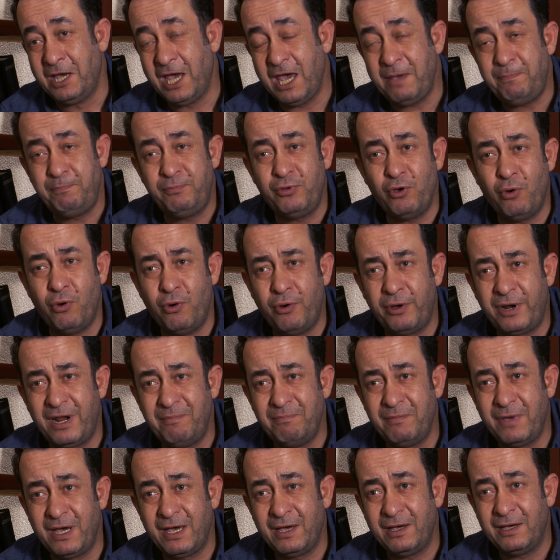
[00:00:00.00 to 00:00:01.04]
Hep bir
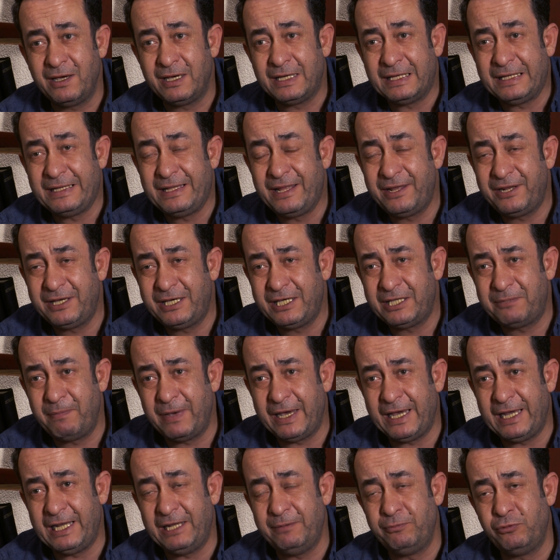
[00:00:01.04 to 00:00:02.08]
öğrenme, ileri
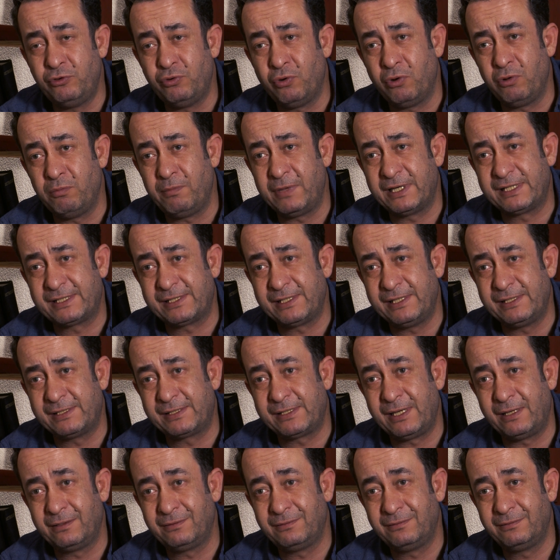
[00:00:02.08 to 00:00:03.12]
gitme eğilimde olmazsa
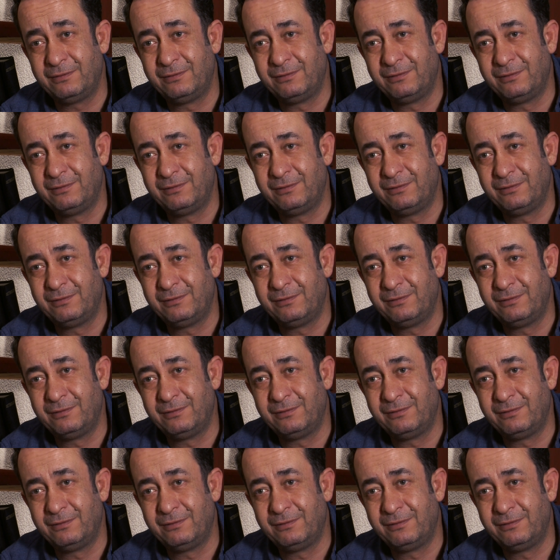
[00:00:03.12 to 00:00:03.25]
insan